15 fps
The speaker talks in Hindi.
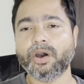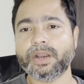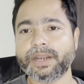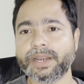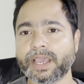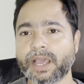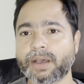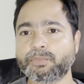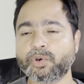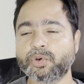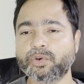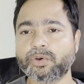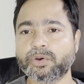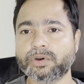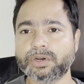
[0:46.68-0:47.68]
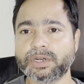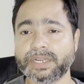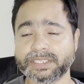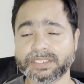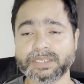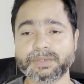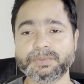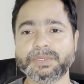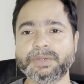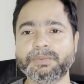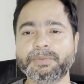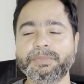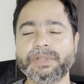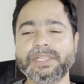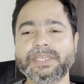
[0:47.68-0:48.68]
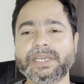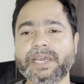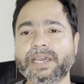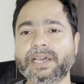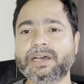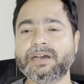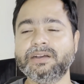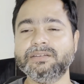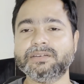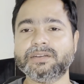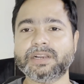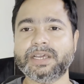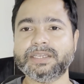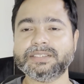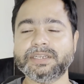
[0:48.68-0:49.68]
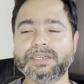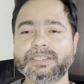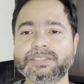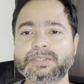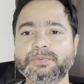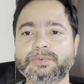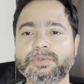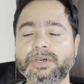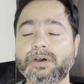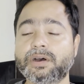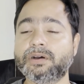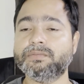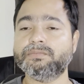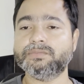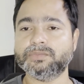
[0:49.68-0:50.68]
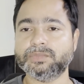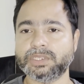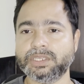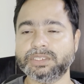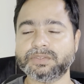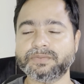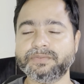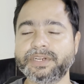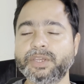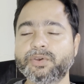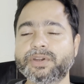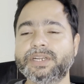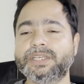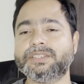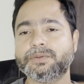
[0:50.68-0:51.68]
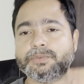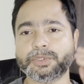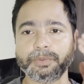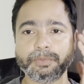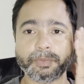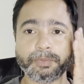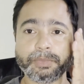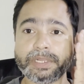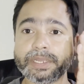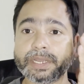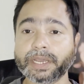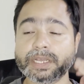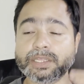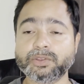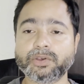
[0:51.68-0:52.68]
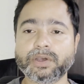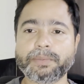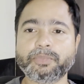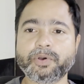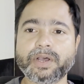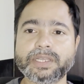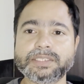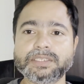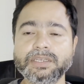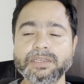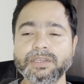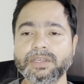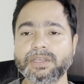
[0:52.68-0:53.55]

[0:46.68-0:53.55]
ऑलरेडी आपको डिस्क्रिप्शन में मिल जाएगा क्लास के डिस्क्रिप्शन इस वीडियो के डिस्क्रिप्शन में मिल जाएगा तो आप वहाँ से